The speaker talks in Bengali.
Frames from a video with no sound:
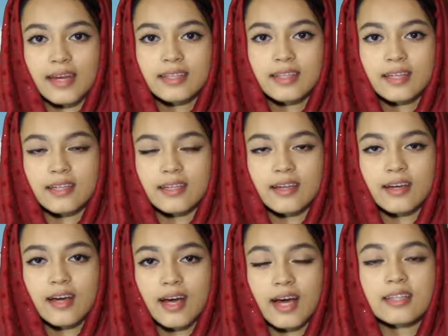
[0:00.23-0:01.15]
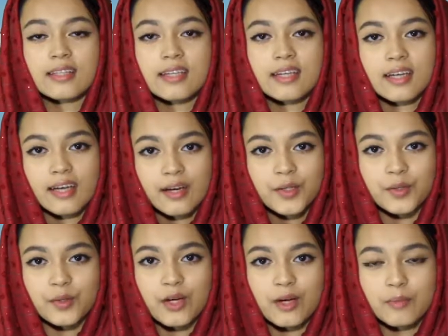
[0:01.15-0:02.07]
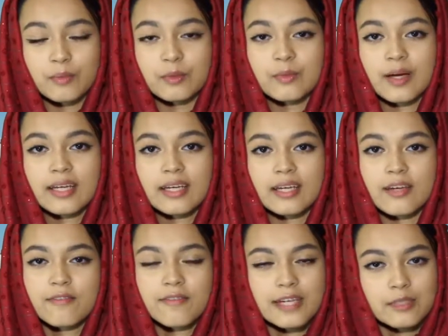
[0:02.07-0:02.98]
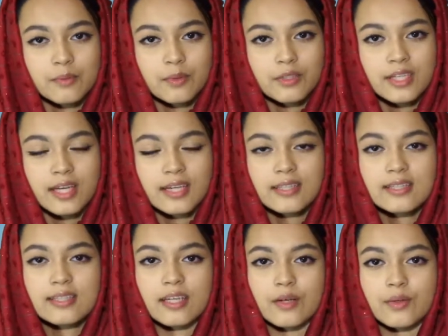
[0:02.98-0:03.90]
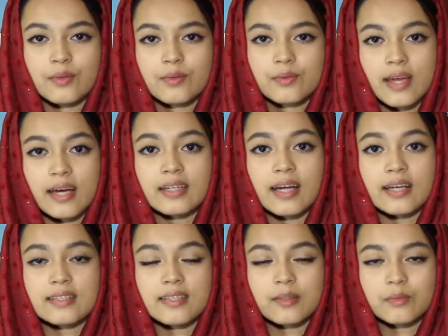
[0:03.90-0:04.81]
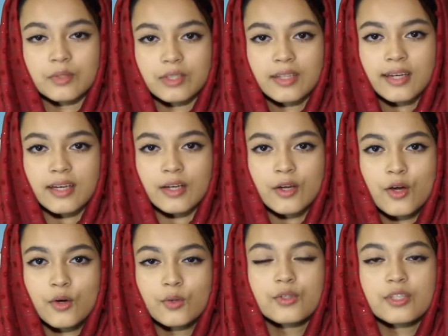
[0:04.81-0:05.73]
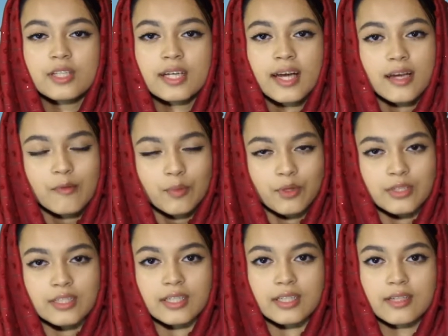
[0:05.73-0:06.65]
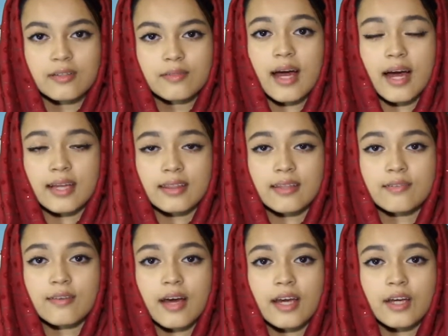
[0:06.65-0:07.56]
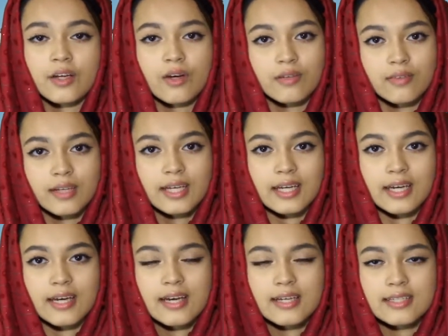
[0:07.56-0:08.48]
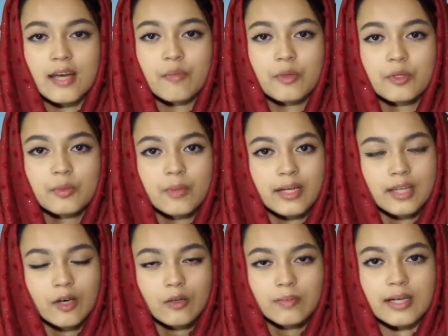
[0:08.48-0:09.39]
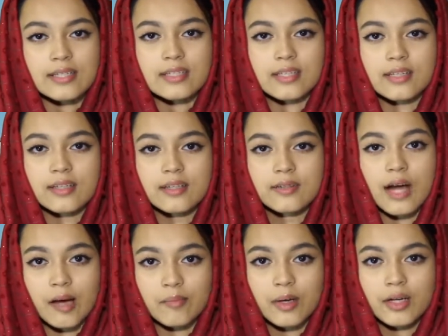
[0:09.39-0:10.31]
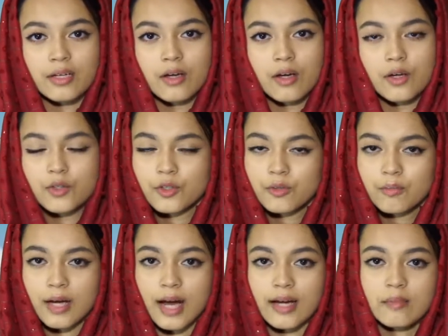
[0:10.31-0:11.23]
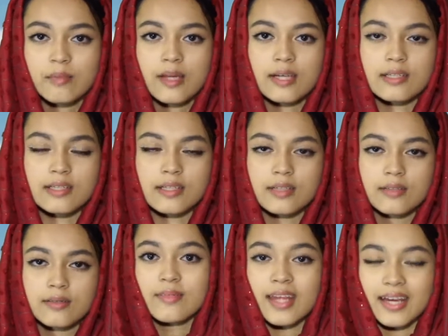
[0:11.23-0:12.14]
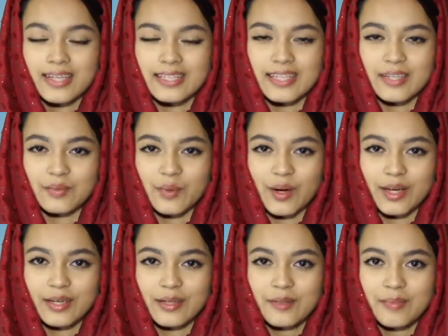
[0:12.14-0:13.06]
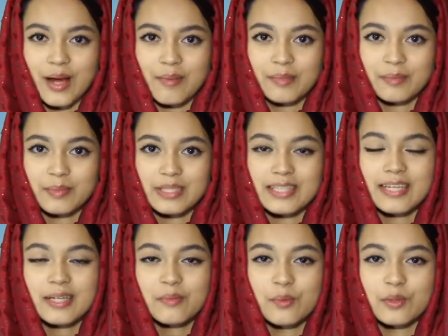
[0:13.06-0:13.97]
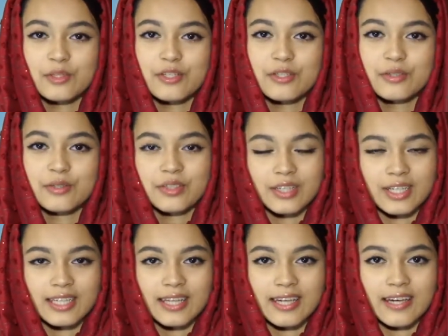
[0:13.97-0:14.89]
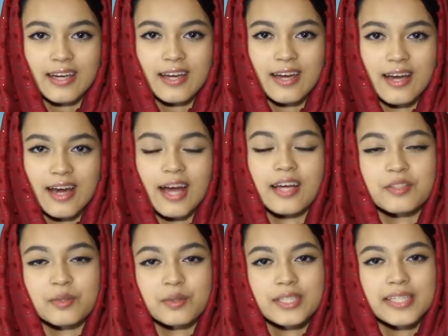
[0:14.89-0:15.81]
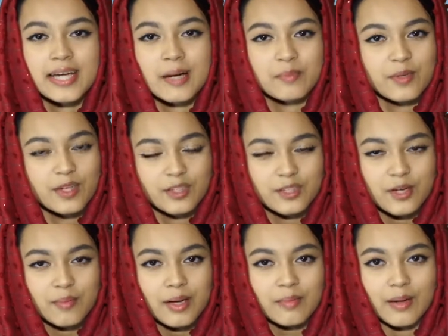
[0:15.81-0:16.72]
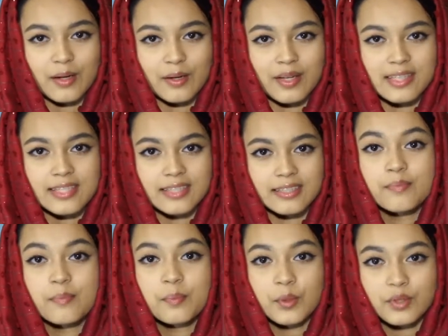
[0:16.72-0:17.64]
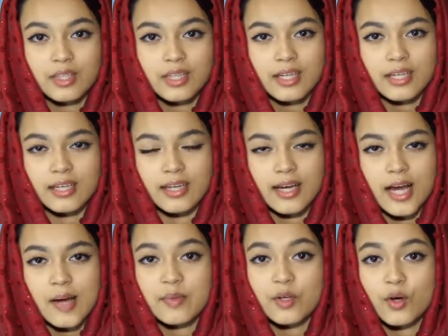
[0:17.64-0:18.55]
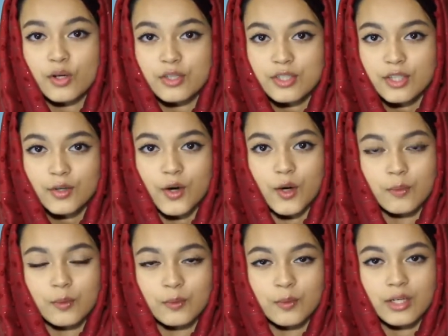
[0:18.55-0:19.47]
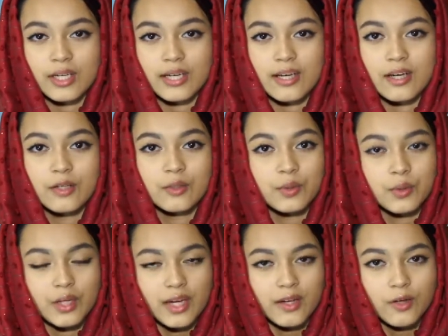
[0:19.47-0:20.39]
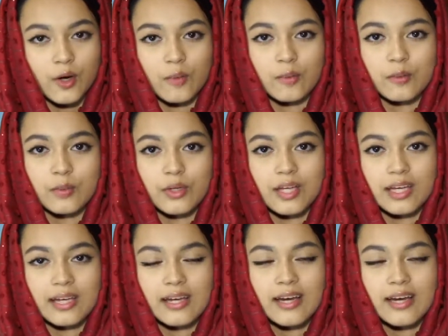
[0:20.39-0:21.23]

একদিন হাঁটতে গিয়াও মোবাইলে ফেসবুক চালাইতেছিল আর রাস্তার মধ্যে উষ্টা খায়ে পড়ছে হাতে পায়ে কফালে সামান্য ব্যথাও পাইছে আমার খুব খারাপ লাগছে আসসালামু আলাইকুম আমি প্রিসিলা বলছি নিউ ইয়র্ক থেকে আশা করছি আপনারা সবাই ভালো আছেন প্রতিদিন আমি কষ্টের গল্প বলি দুঃখের গল্প বলি